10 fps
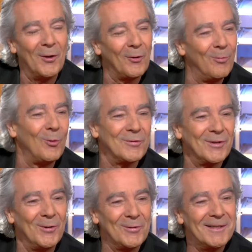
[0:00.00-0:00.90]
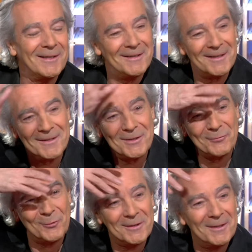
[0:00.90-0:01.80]
dans le bon sens, c'est-à-dire que ses
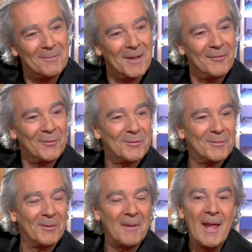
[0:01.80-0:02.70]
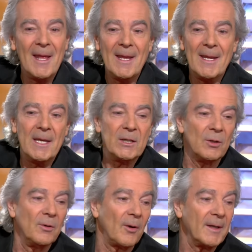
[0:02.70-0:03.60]
cheveux étaient merveilleusement. Et je
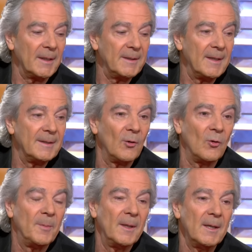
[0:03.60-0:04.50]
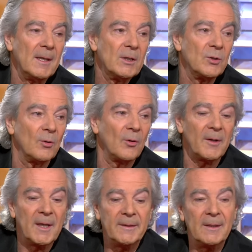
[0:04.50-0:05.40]
le regardais à la dérobée et je le
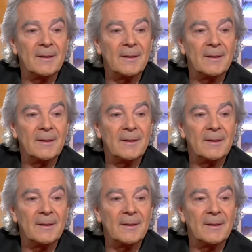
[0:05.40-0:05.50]
regardais